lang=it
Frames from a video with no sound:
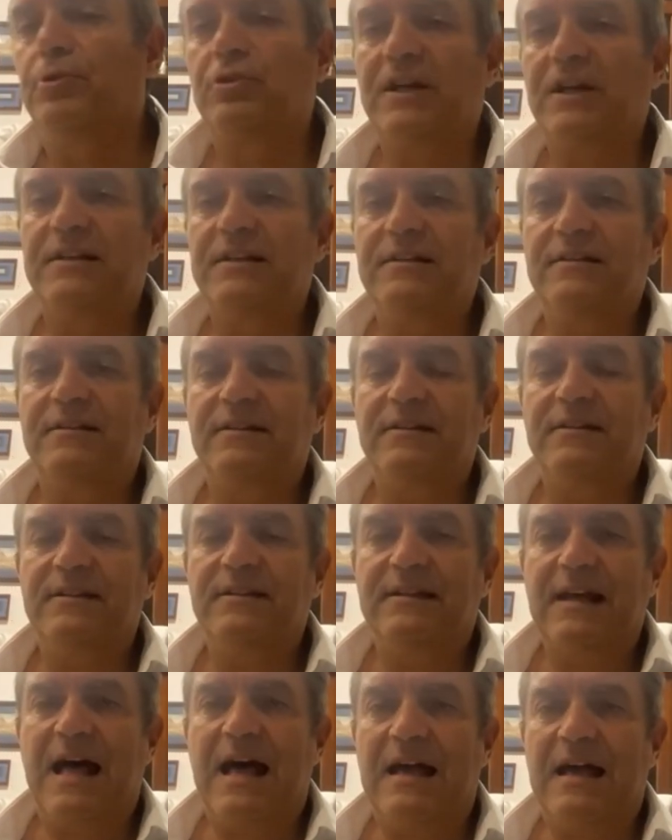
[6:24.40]
d'Italia
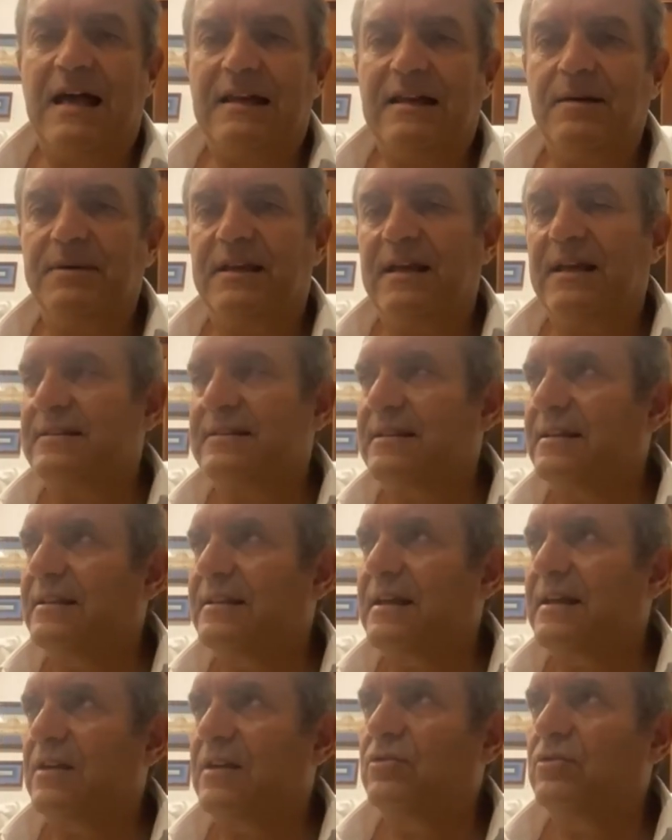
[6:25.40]
perché era segretario del
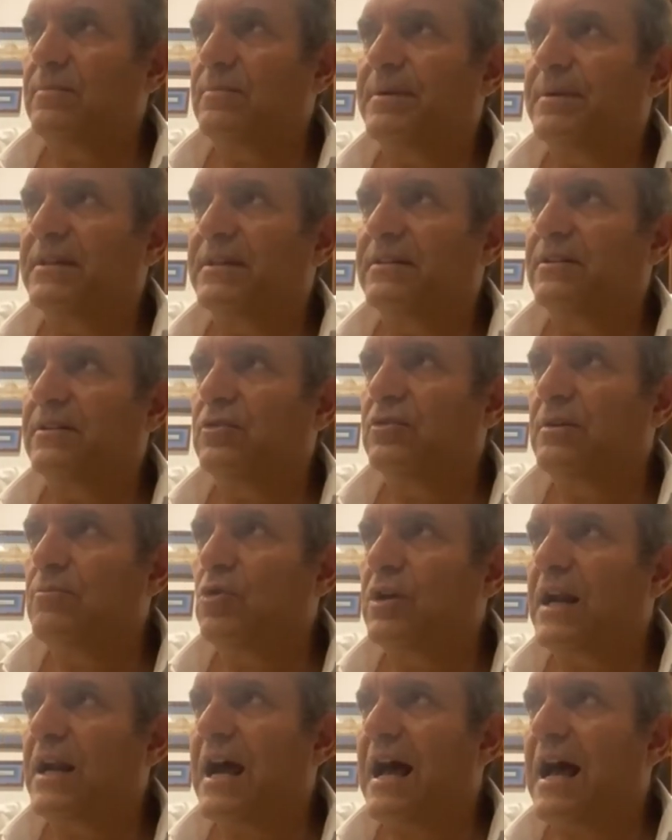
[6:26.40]
Partito
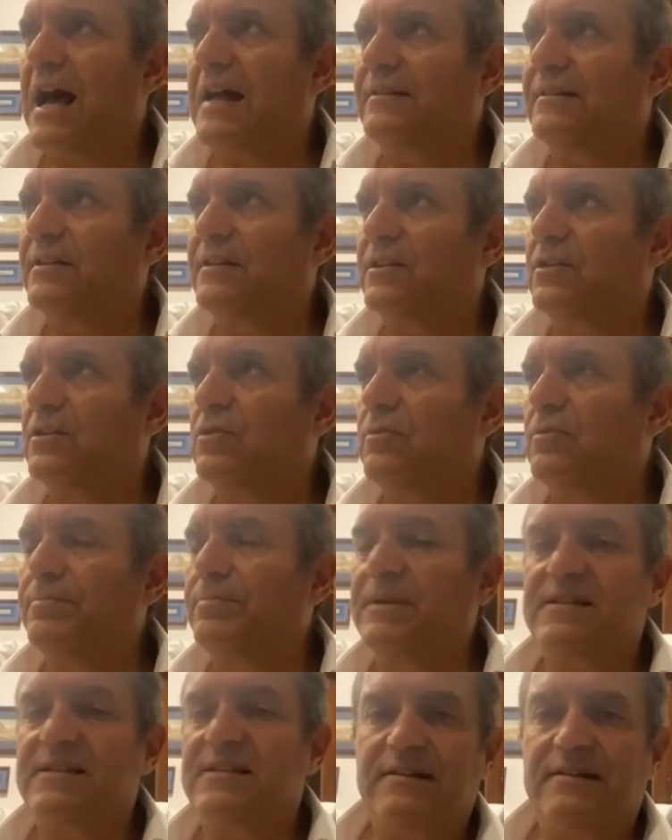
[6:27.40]
Democratico, presidente del
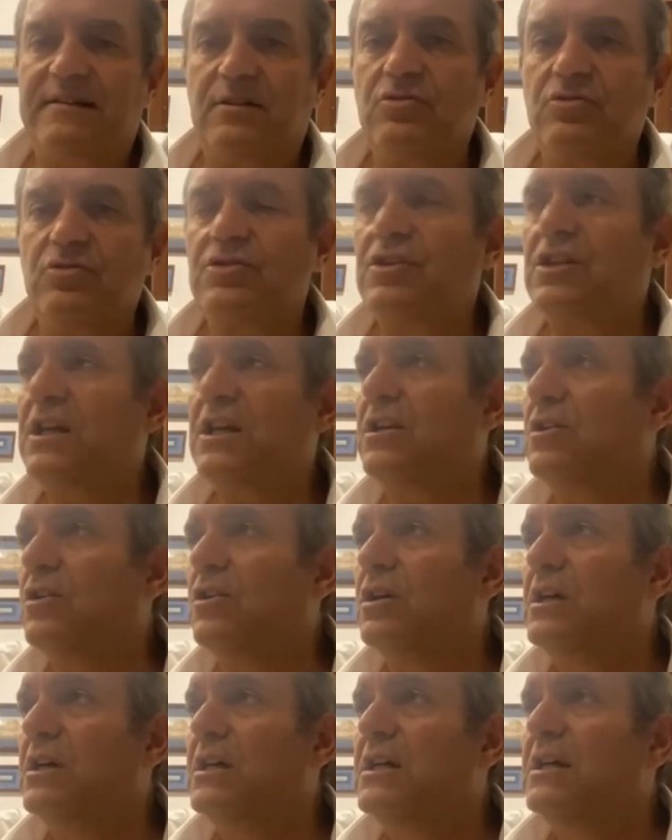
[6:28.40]
Consiglio
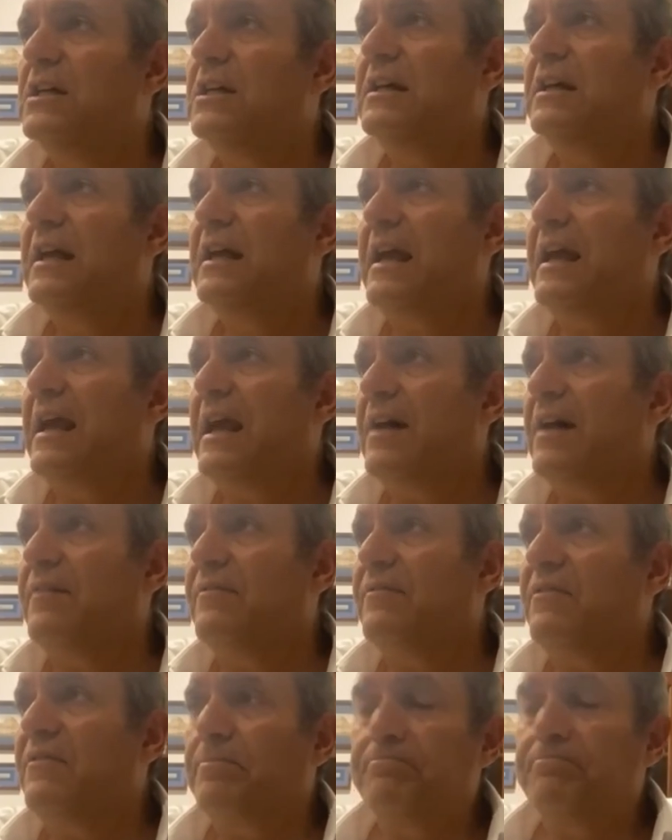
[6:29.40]
e aveva più o
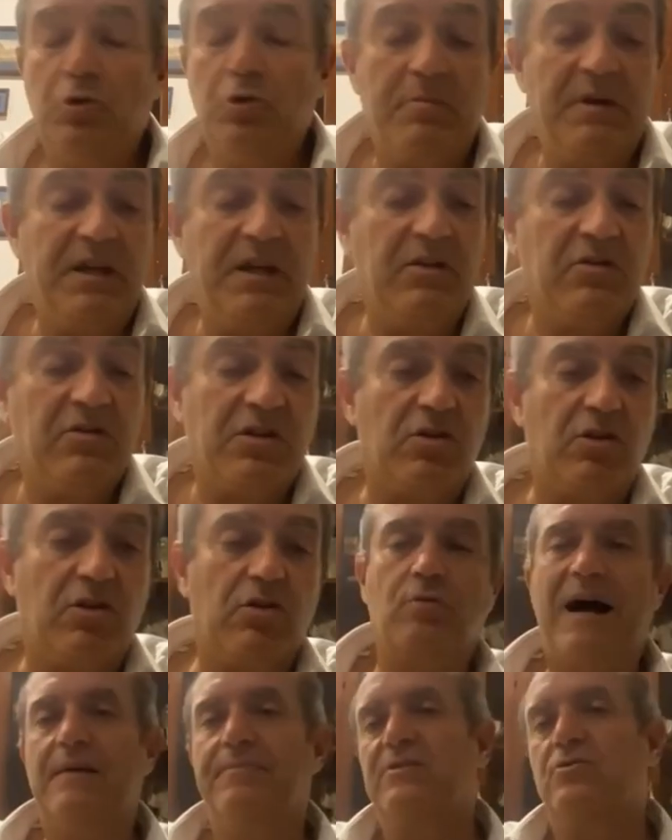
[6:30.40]
meno, se non ricordo male,
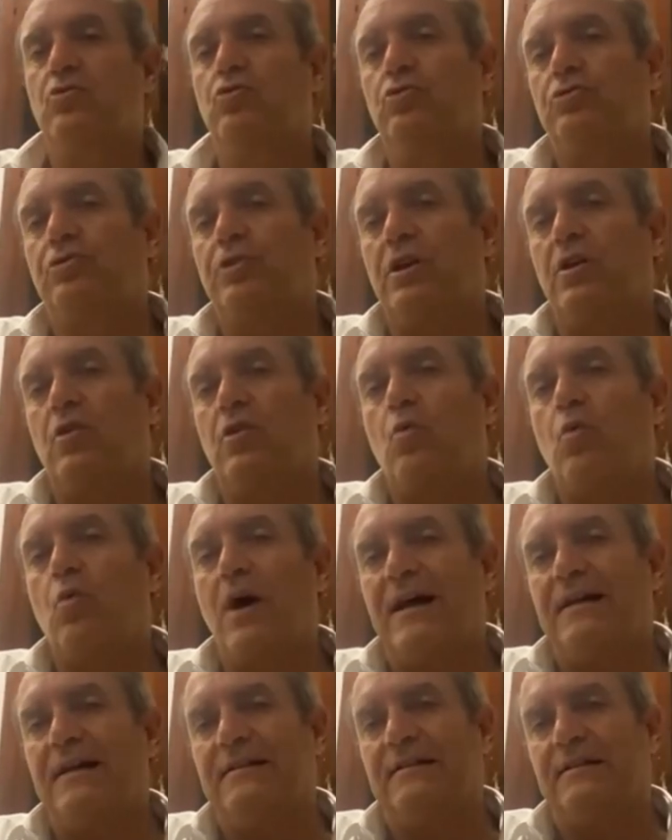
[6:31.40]
preso oltre il
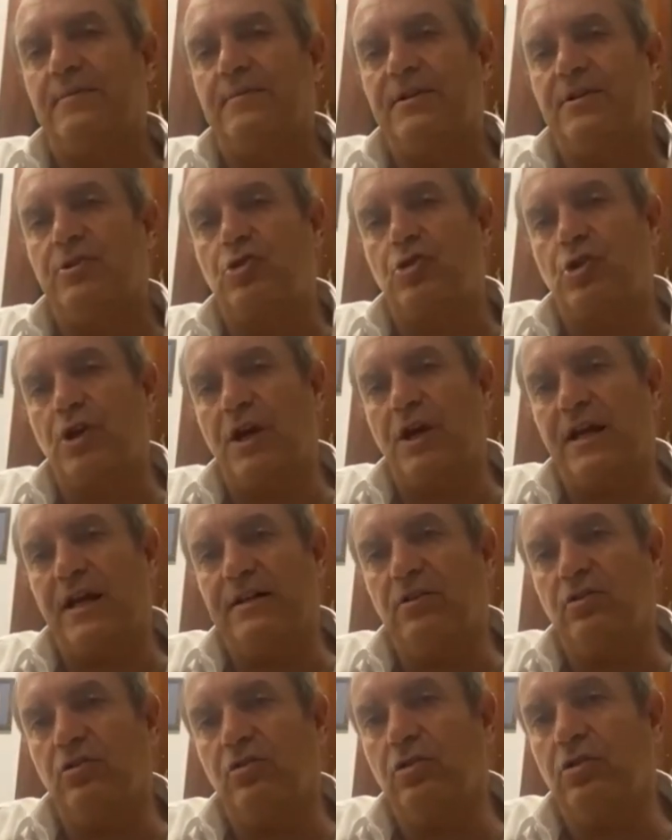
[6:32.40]

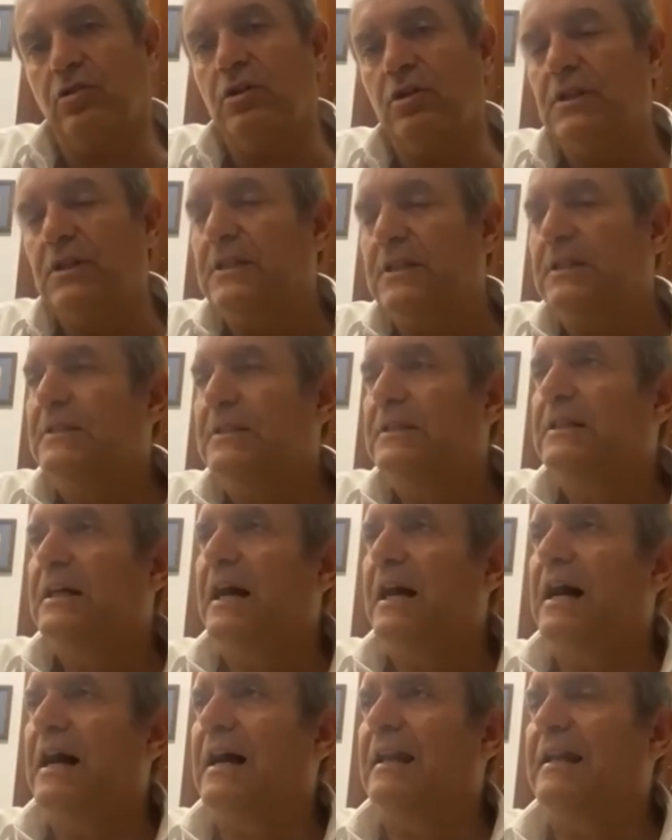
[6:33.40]
40% alle
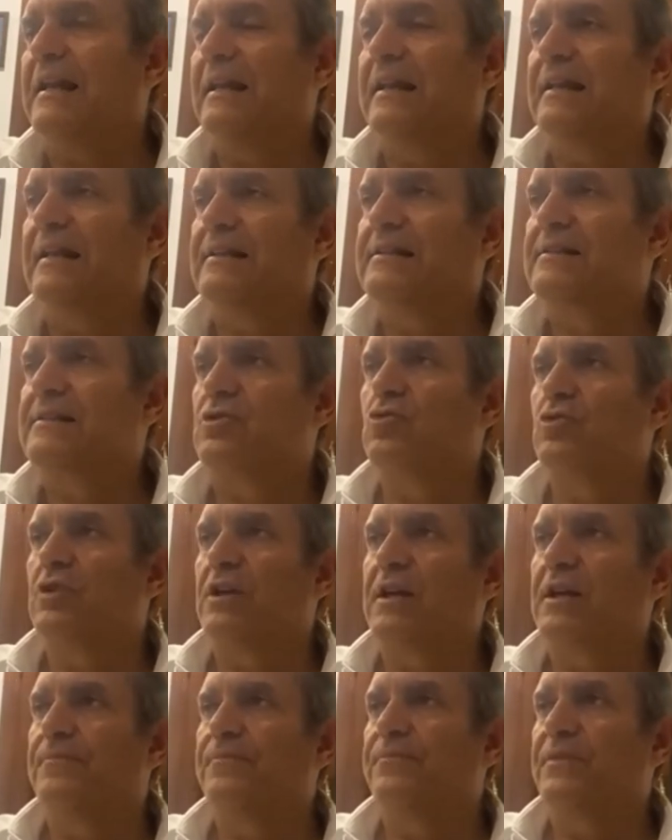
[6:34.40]
elezioni
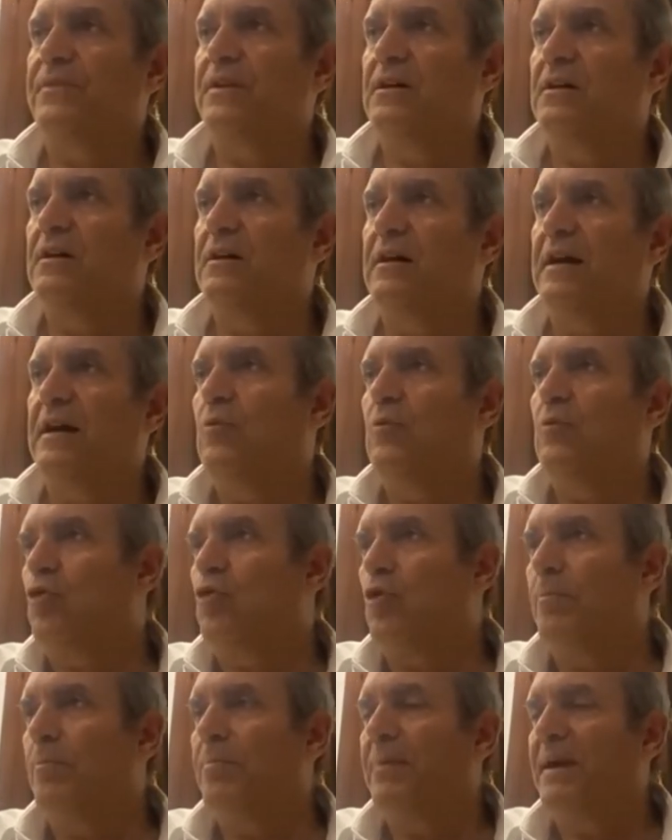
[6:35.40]
eh, europee
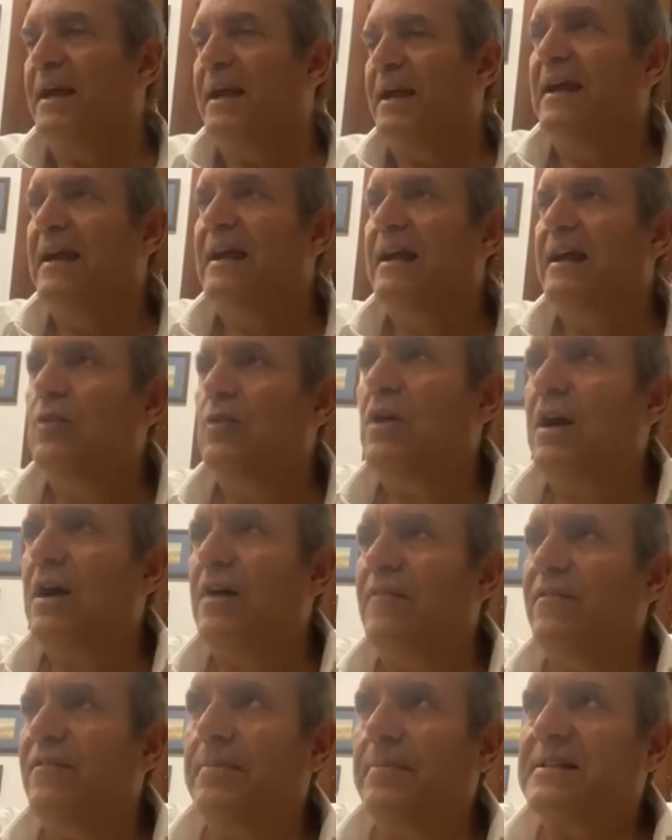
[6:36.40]
e lui aveva
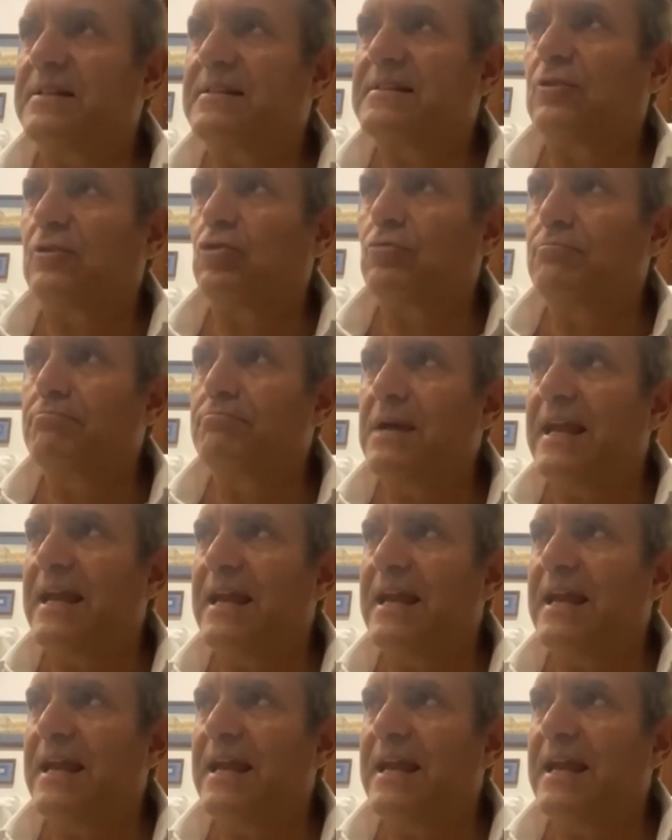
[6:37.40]
pensato bene